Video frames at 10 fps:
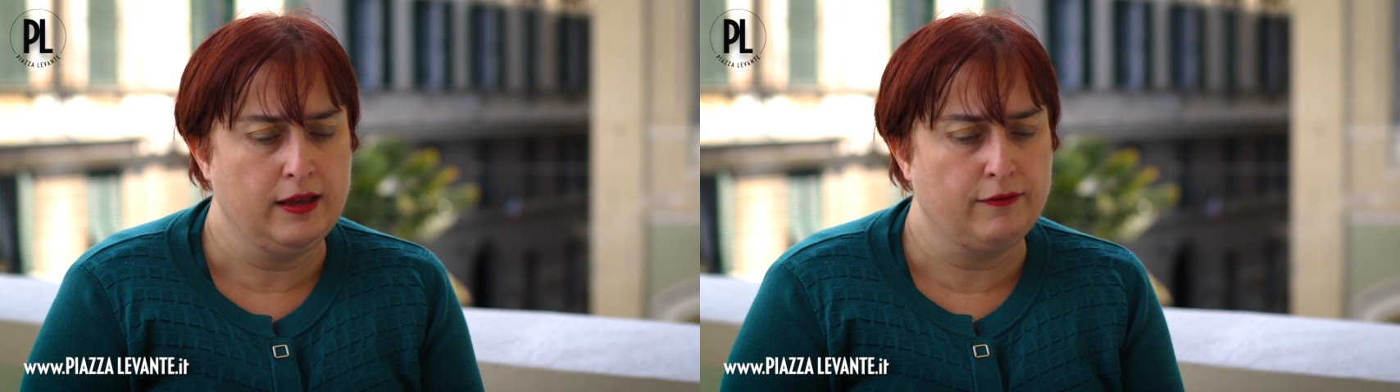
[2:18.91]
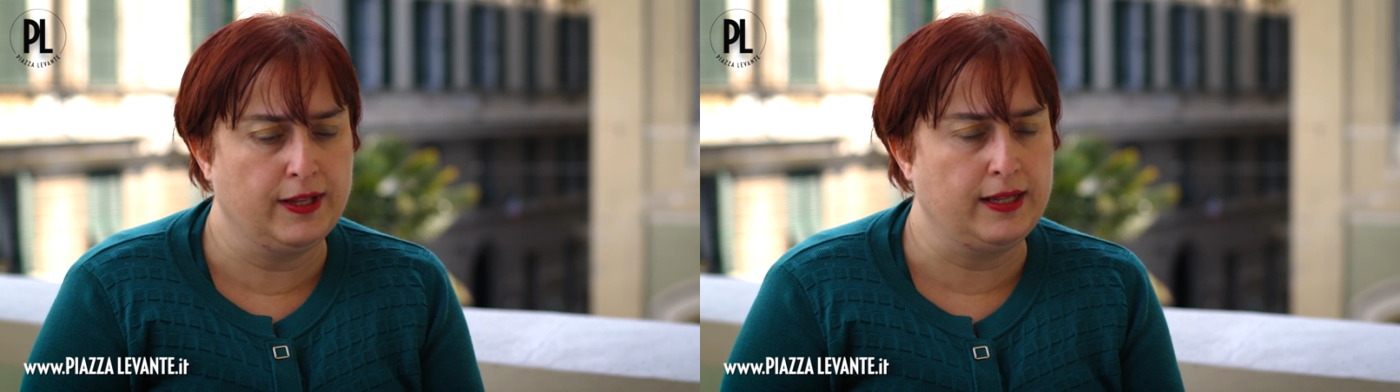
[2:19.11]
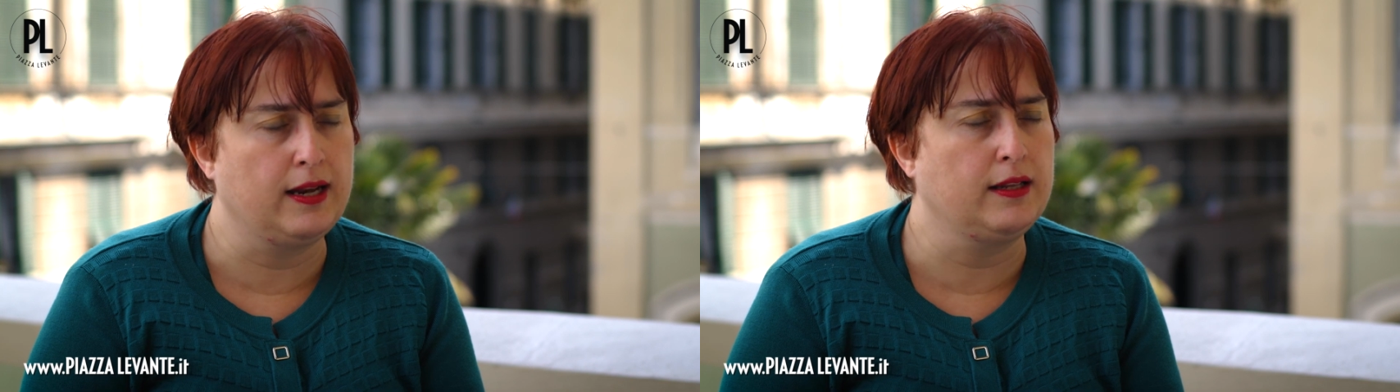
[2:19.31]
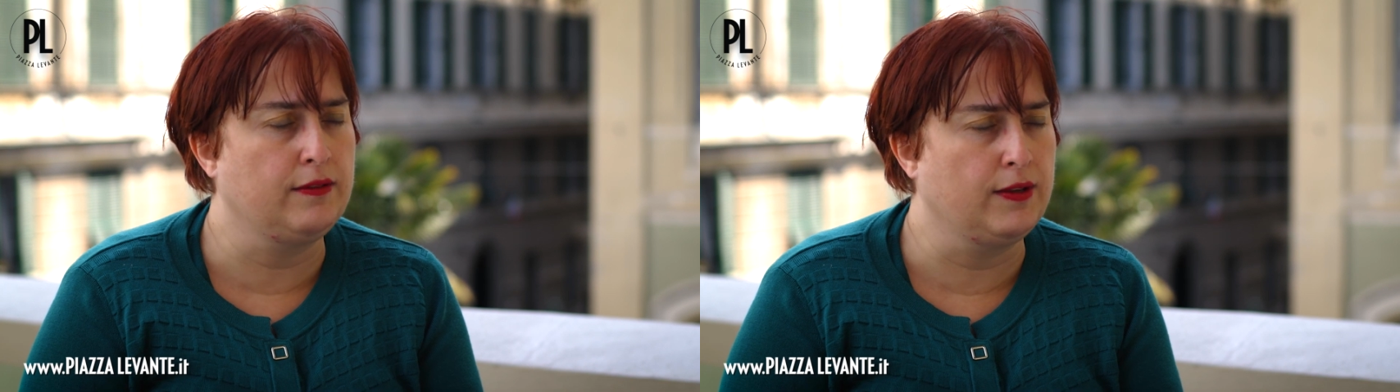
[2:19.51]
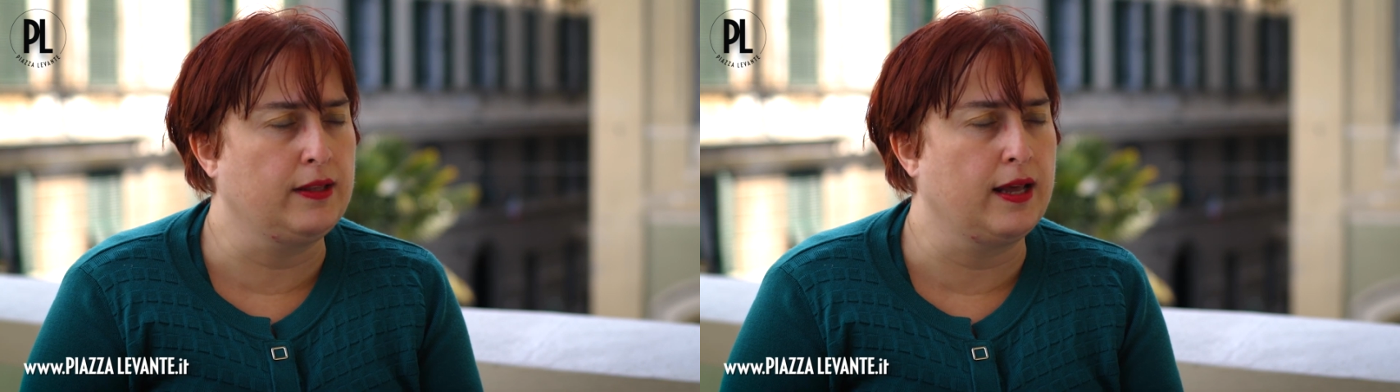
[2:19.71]
vederla
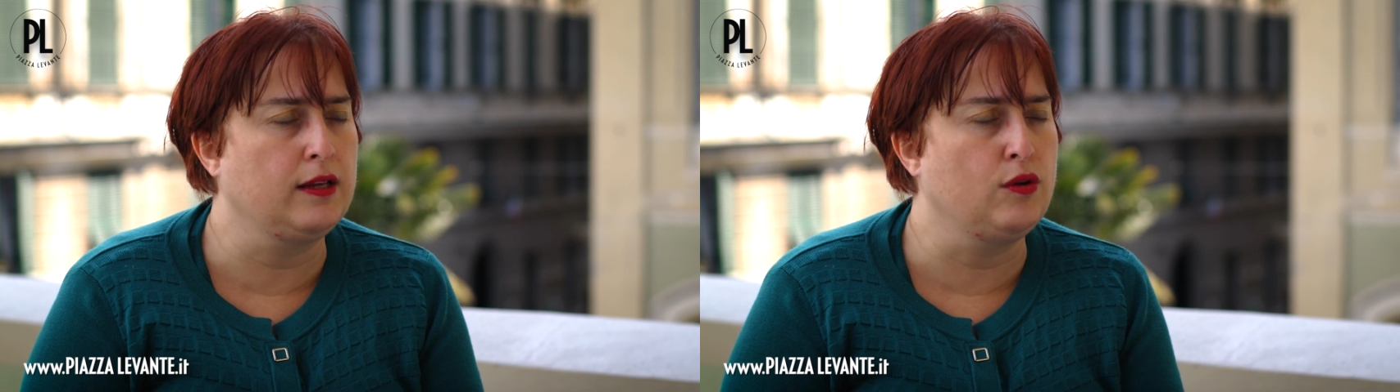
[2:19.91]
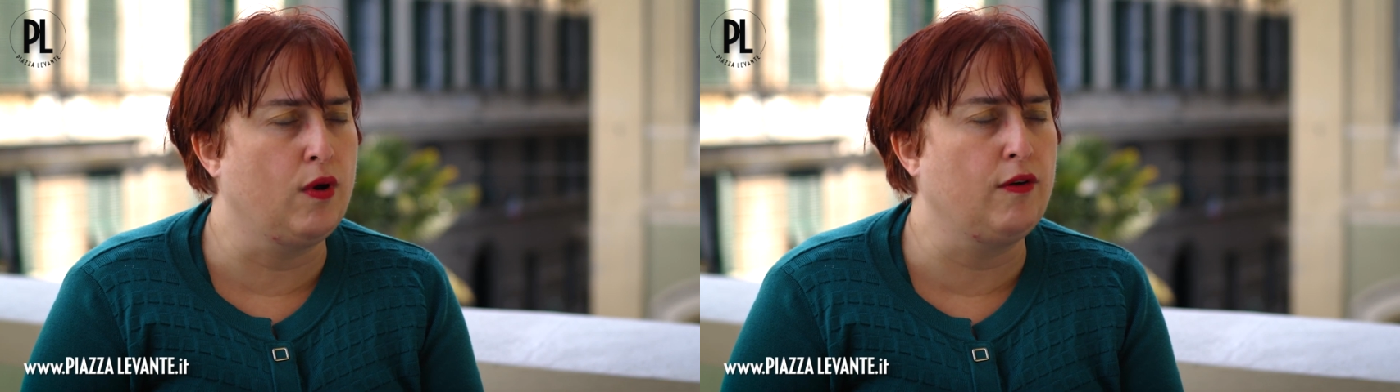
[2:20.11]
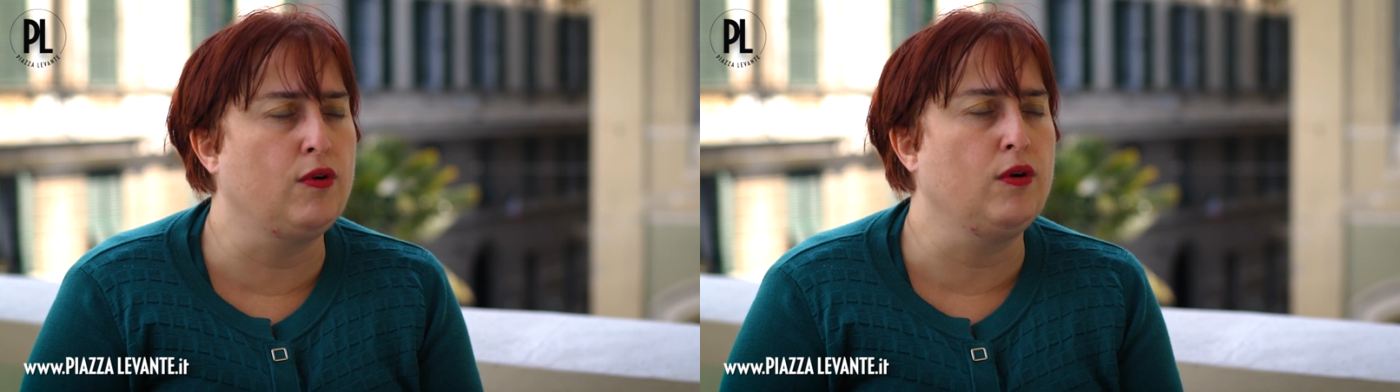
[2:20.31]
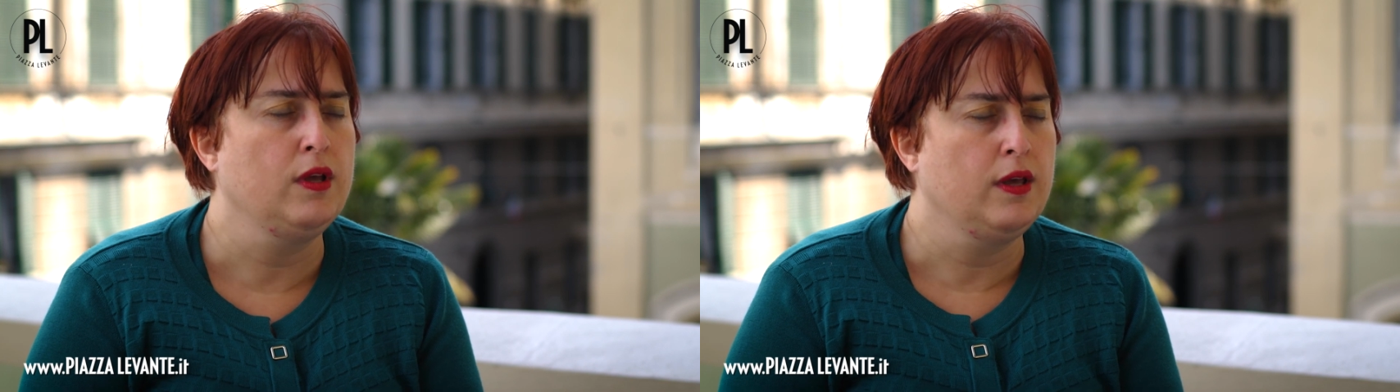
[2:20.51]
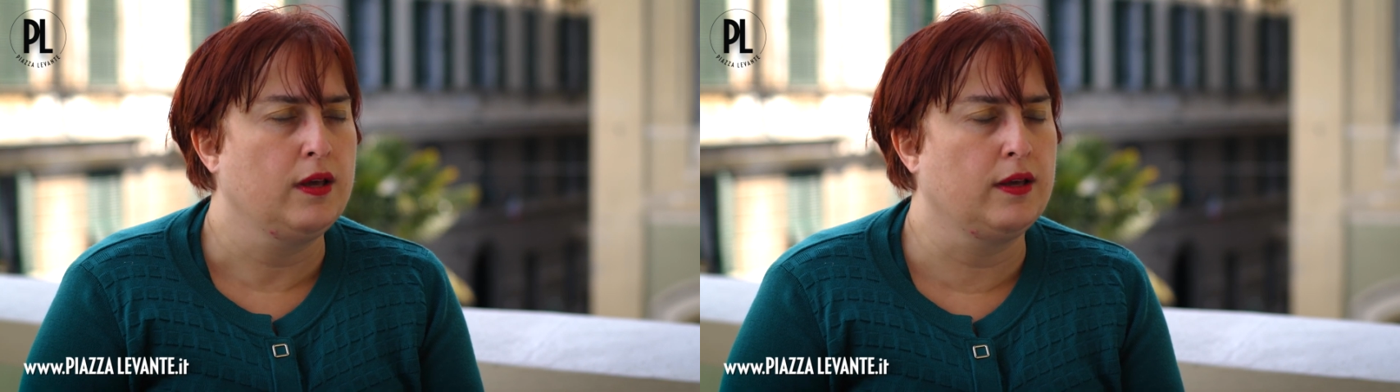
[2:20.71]
diventare di nuovo
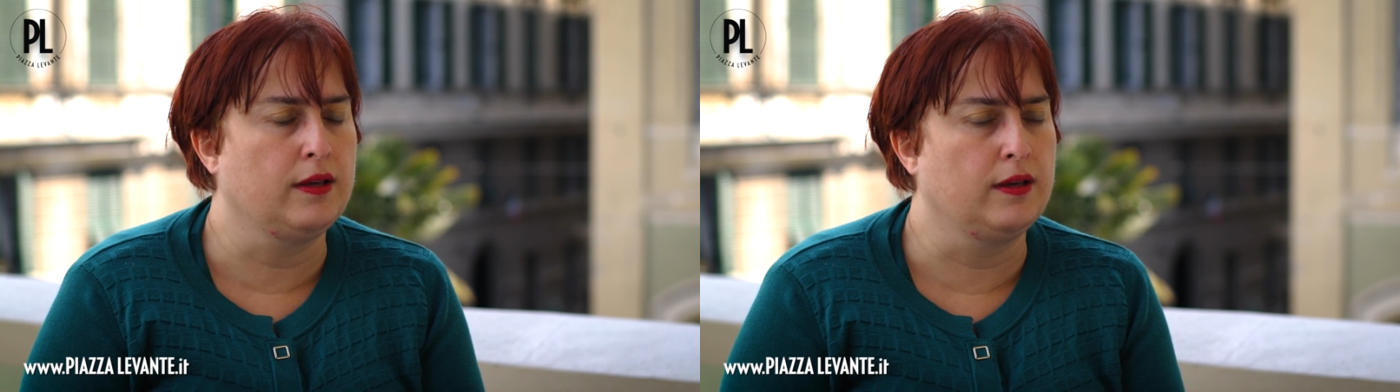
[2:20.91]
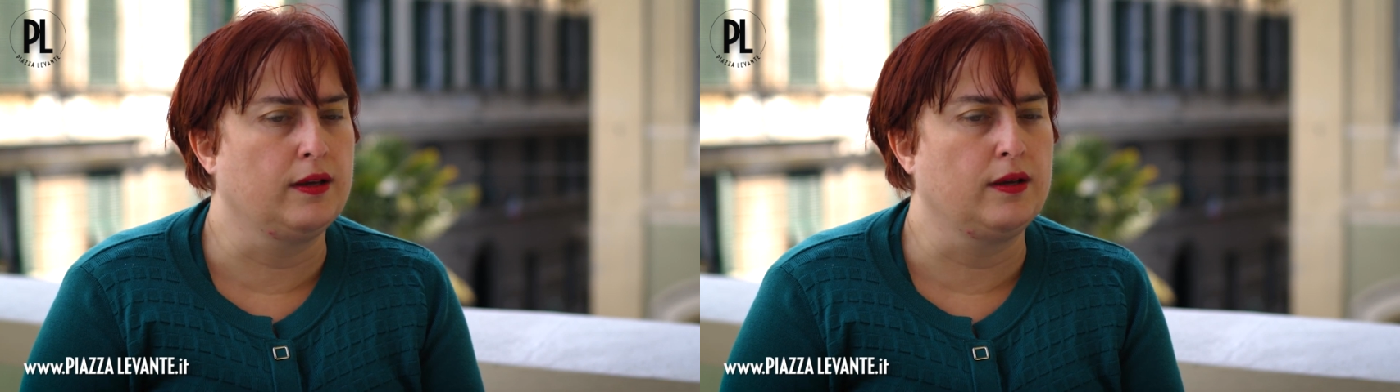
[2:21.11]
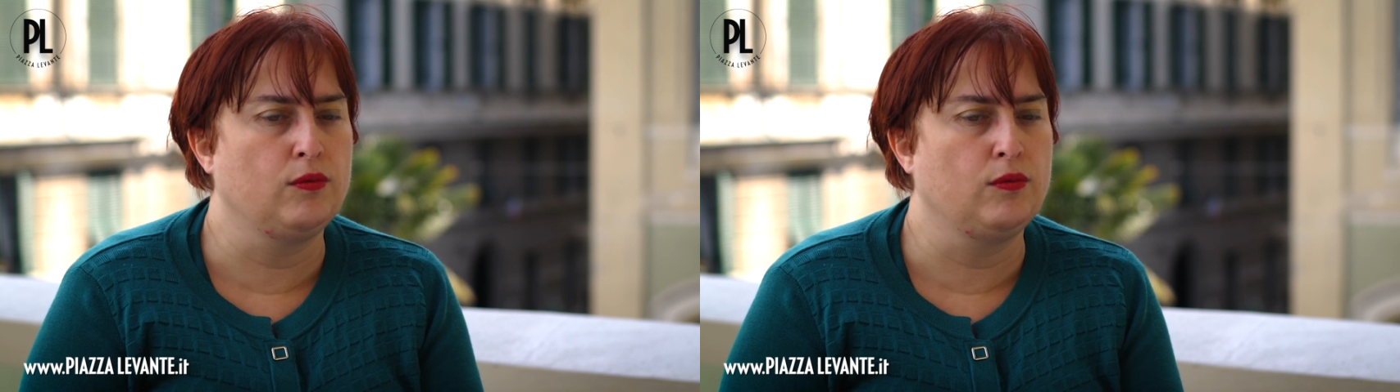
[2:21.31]
eh,